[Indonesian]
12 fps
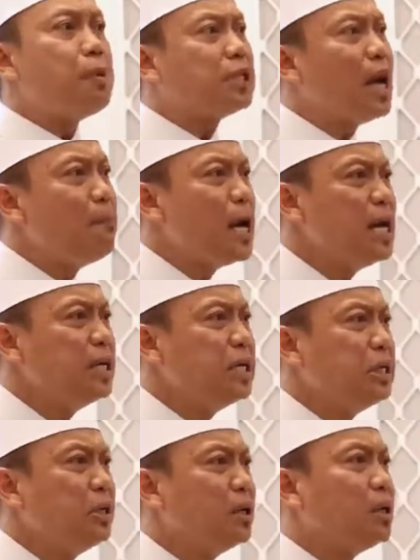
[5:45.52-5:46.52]
Tempat apa
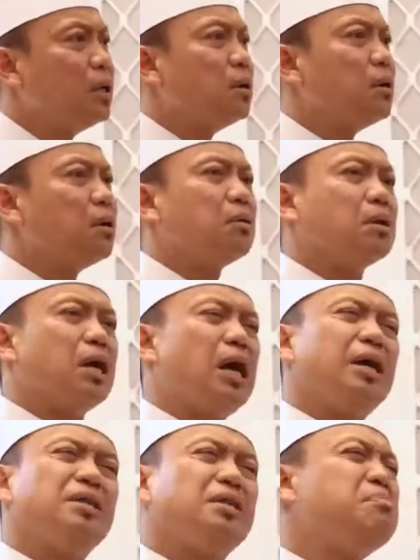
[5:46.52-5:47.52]
lagi?
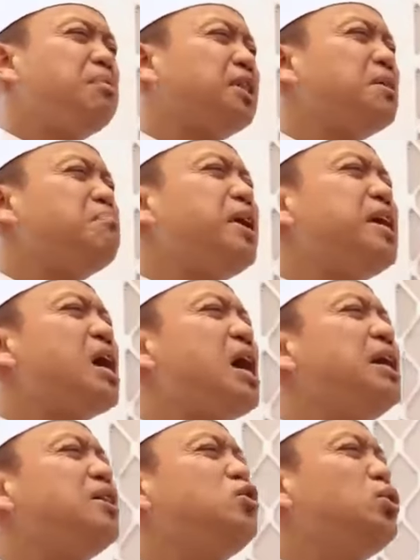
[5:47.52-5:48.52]
Tempat-tempat yang
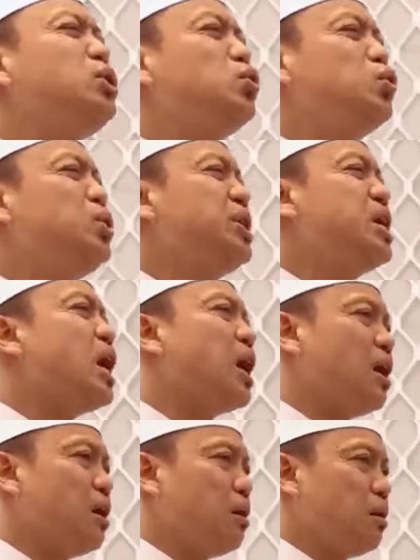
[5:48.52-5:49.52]
ada judi-judinya.
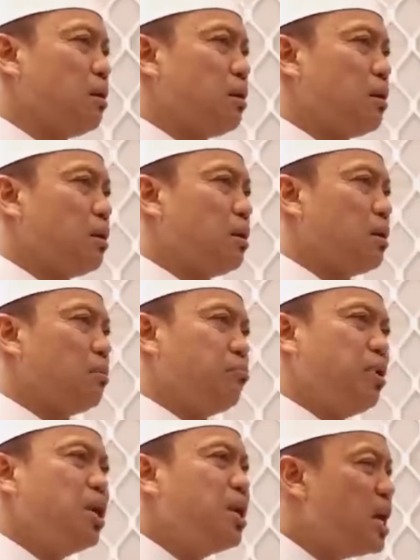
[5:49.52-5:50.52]

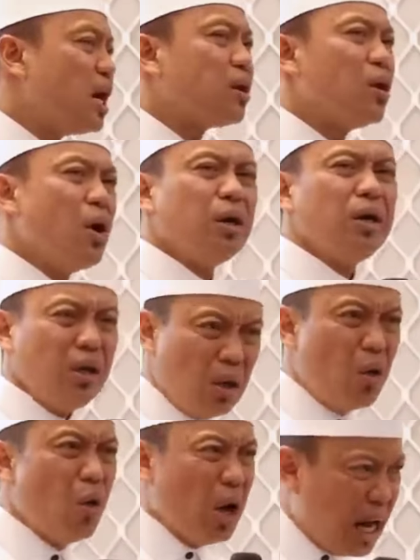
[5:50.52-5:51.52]
Biliar.
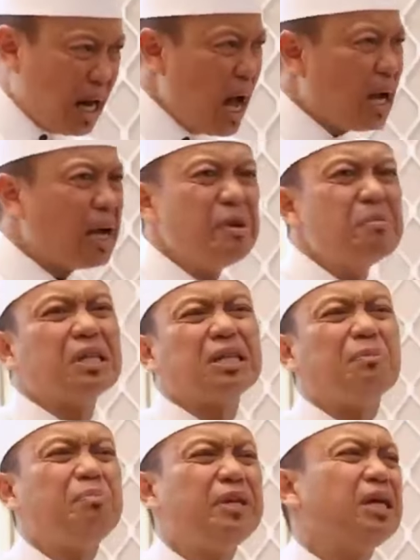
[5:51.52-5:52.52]
Olahraga memang
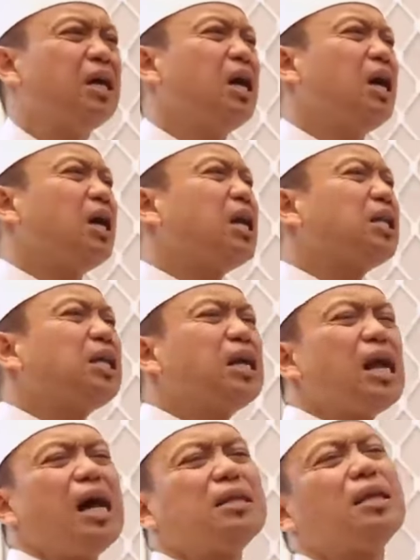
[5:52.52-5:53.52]
tapi
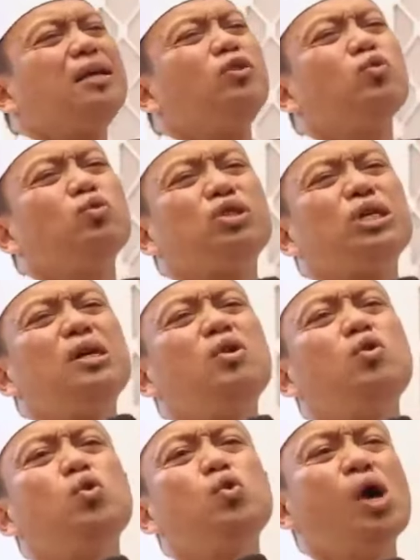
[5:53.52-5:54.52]
rata-rata itu
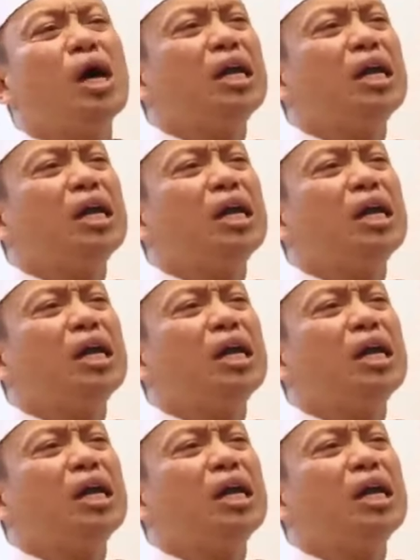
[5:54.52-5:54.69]
cenderung